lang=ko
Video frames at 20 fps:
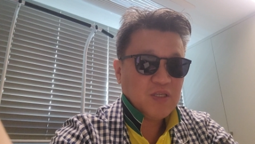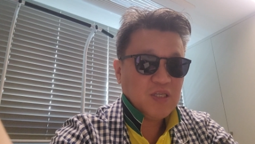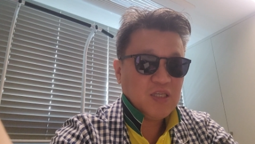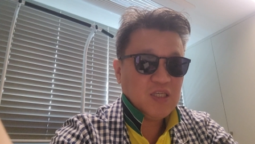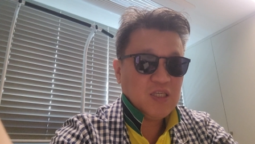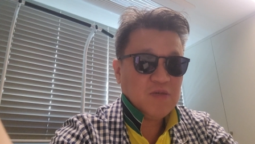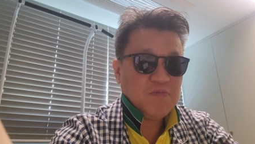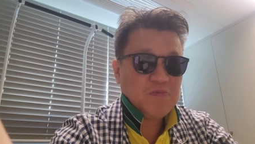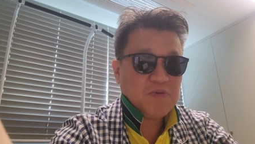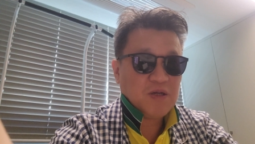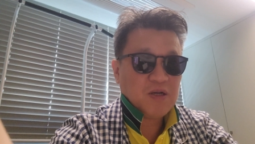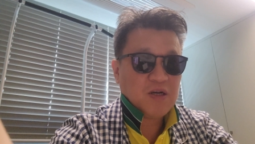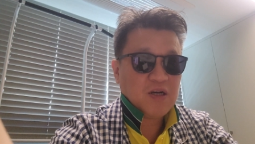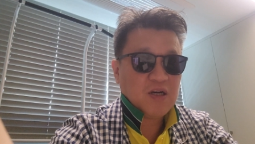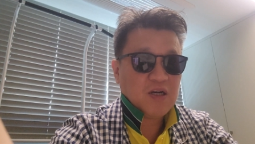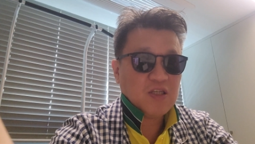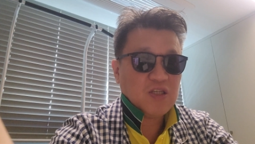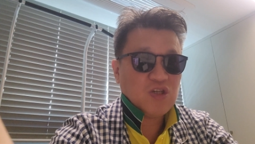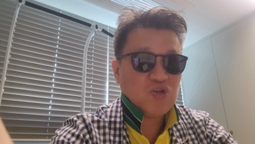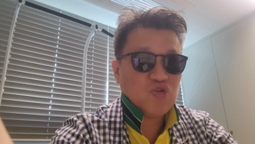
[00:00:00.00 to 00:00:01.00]

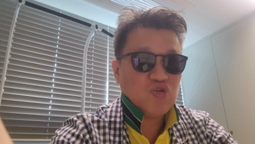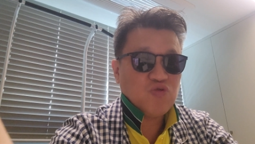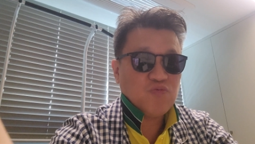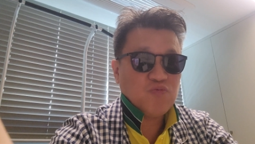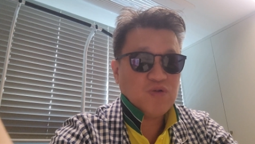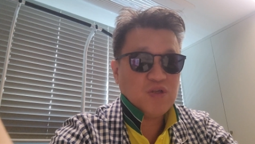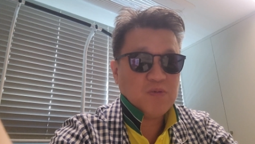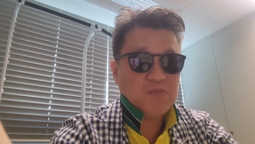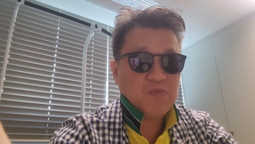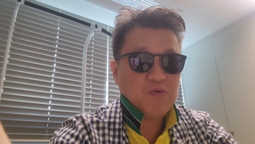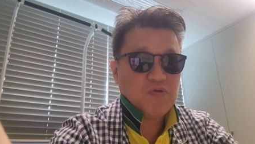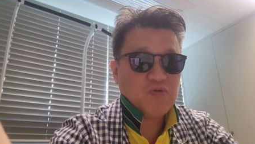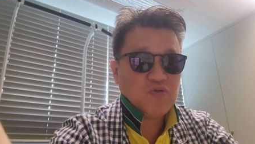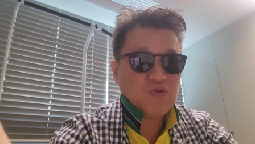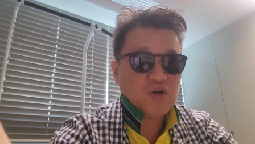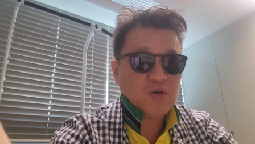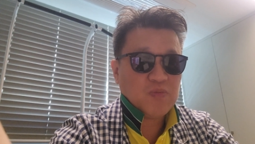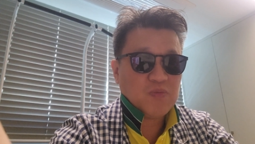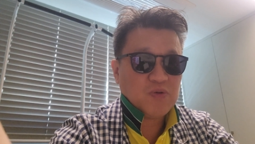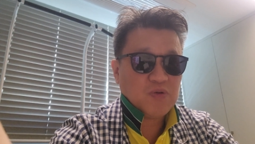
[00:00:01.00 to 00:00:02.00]
24가 이제 주문이
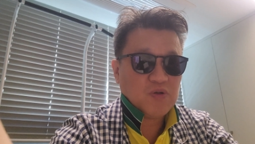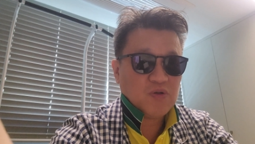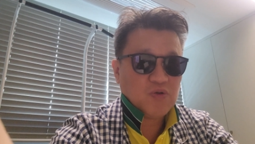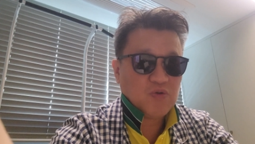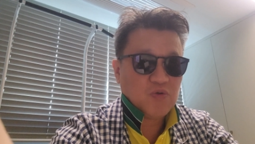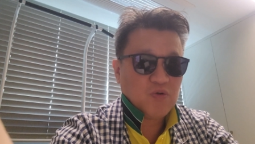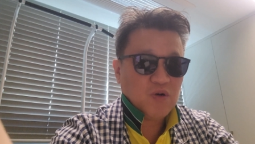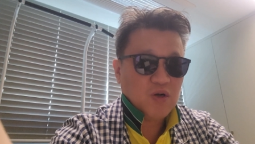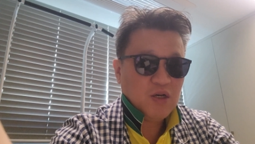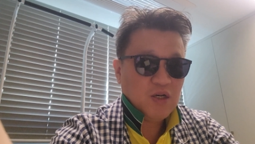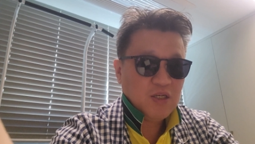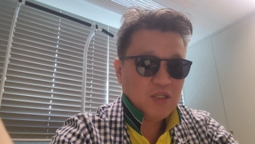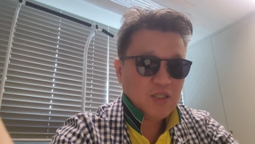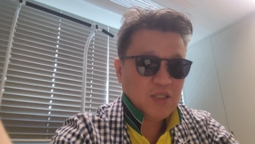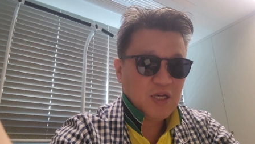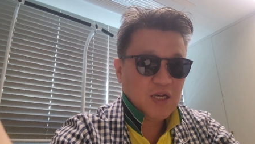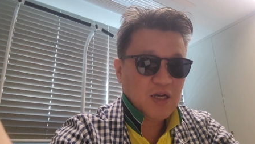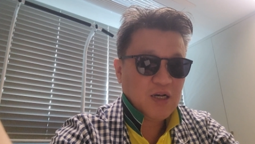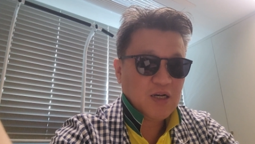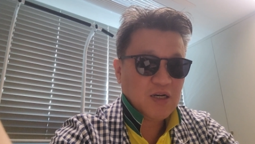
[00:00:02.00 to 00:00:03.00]
폭주하면서 또
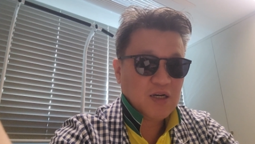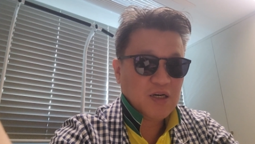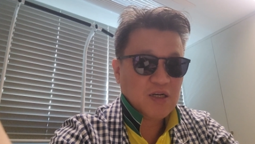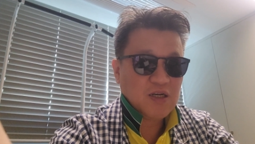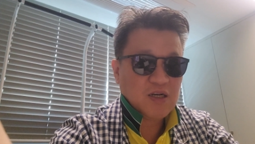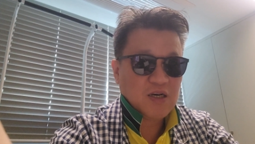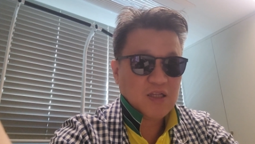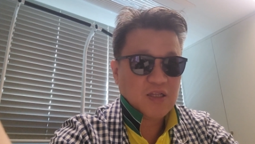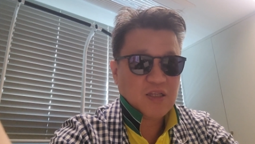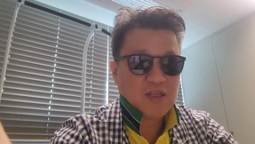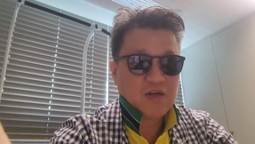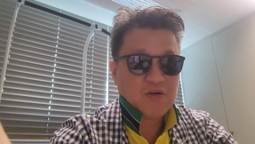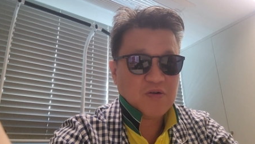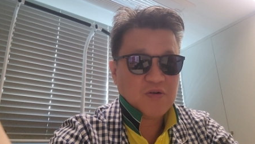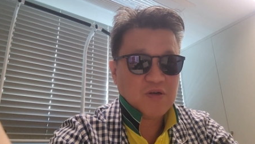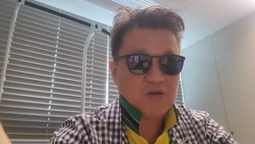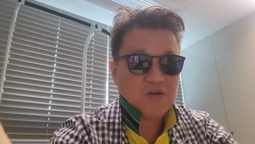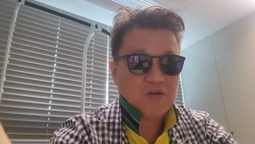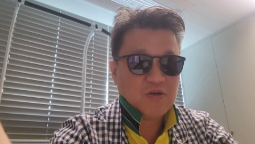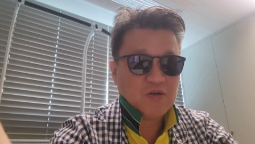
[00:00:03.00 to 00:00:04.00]
상한가를 갔다
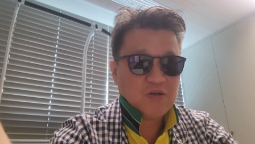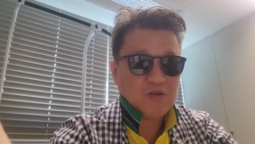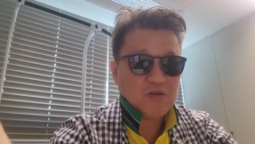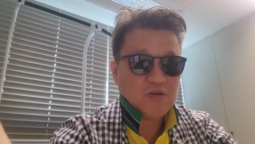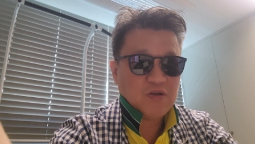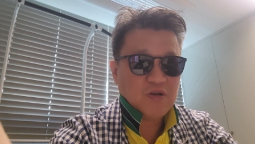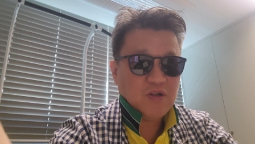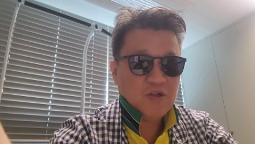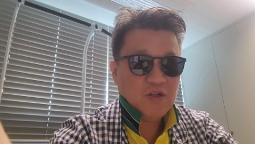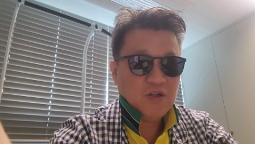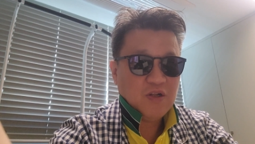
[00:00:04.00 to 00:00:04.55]
그래요. 그래서